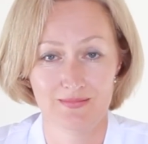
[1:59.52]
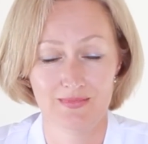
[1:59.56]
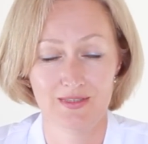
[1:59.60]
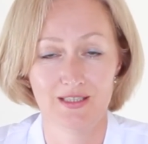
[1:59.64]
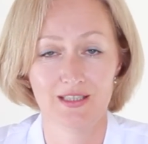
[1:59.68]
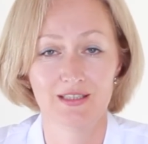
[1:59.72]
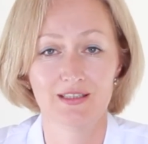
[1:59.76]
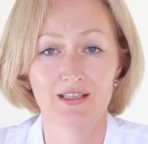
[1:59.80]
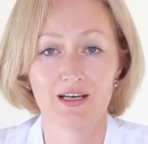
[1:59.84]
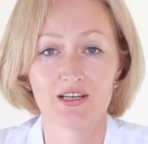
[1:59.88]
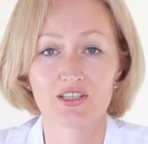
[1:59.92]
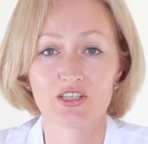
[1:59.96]

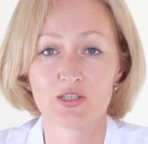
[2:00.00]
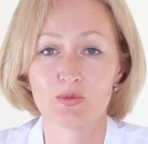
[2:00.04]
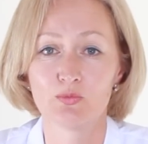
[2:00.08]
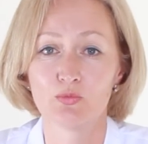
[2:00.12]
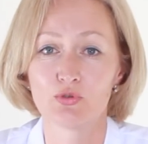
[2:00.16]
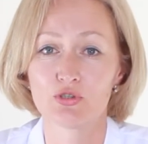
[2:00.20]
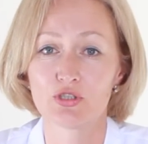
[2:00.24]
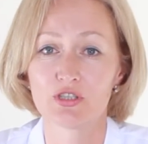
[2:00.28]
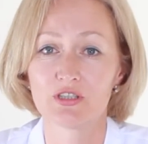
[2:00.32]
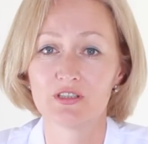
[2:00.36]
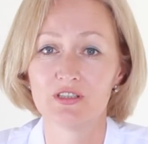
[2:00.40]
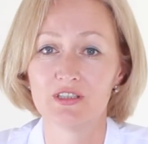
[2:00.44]
и даже
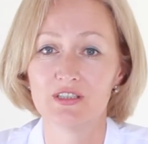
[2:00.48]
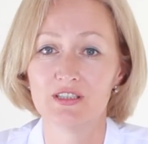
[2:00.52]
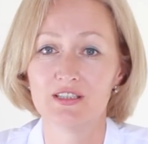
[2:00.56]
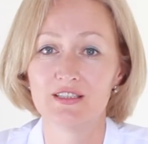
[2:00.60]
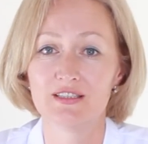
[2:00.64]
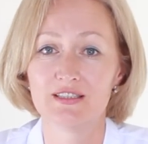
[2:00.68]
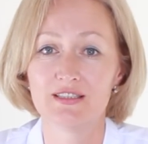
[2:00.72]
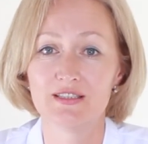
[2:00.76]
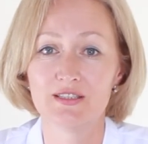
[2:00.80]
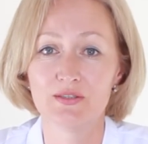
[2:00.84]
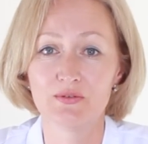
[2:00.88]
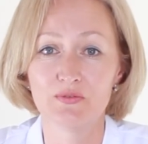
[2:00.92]
может
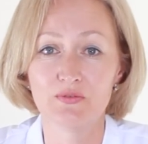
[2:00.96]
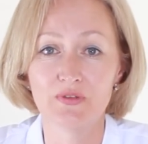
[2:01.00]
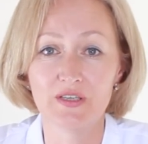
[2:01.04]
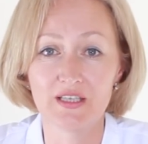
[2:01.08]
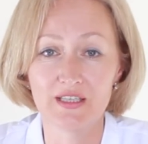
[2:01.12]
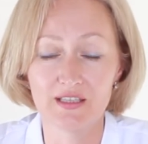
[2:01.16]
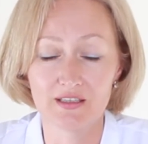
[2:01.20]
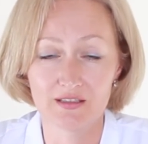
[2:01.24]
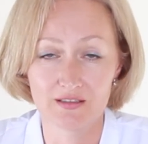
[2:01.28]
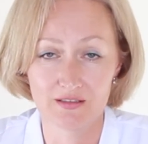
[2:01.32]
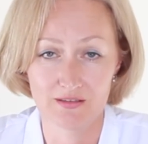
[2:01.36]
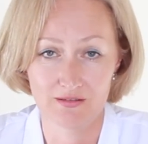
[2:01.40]
нанести
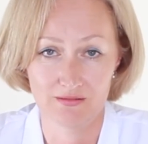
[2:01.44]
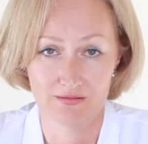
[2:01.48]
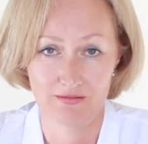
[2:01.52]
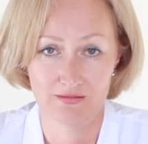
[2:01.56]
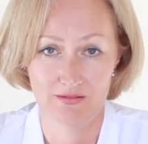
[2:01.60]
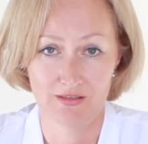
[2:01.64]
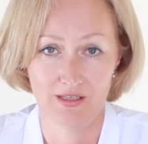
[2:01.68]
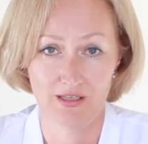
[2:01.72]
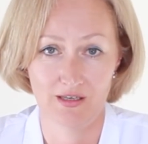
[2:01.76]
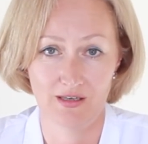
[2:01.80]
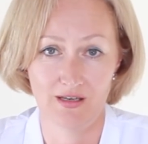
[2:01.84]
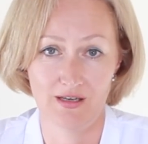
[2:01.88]
вред
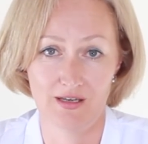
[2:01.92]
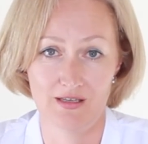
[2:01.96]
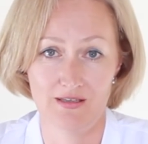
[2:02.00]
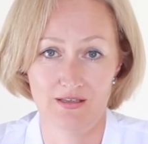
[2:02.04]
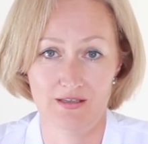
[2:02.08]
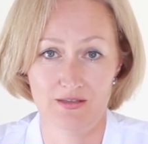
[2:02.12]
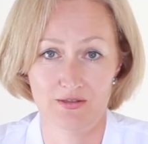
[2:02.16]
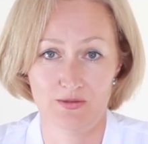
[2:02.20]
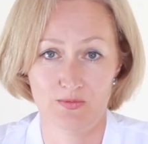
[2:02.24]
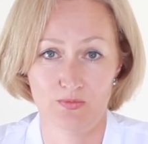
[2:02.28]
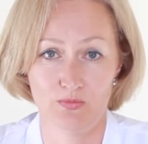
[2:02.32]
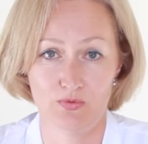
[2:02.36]

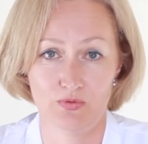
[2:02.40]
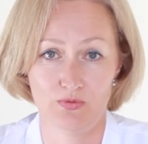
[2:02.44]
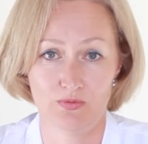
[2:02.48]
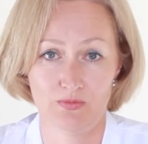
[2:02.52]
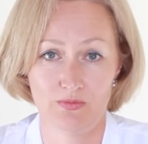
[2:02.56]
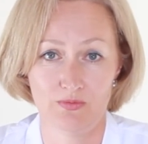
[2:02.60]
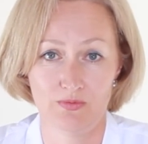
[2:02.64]
организму.